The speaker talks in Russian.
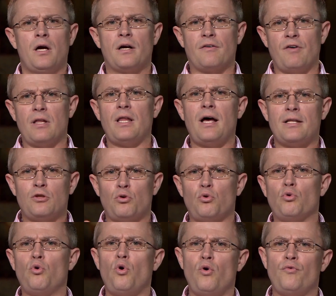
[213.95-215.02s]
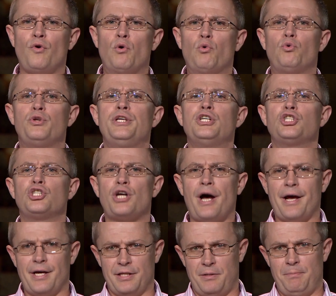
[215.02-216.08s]
Хвала другого
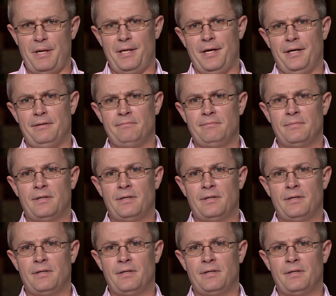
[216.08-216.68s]
унижает меня –